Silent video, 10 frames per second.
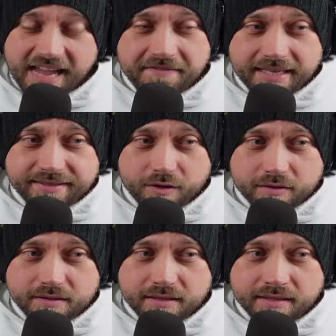ey, wir hatten auch
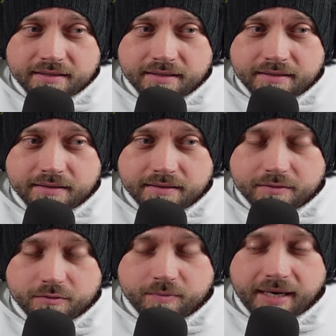einen, einen,
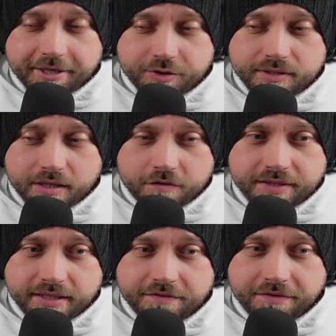einen
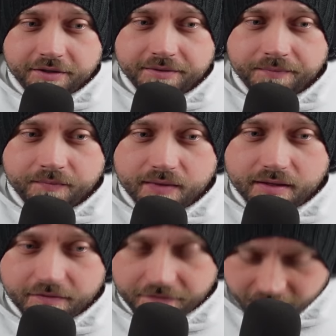Überraschungsauftritt
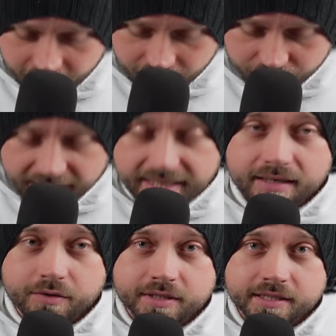von, von
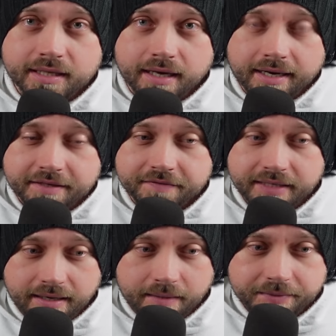Mecha Godzilla hatten
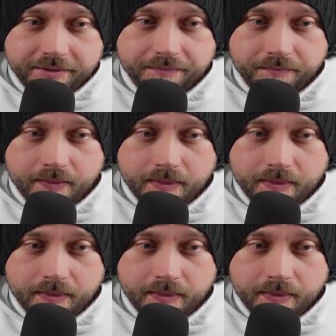wir gehabt.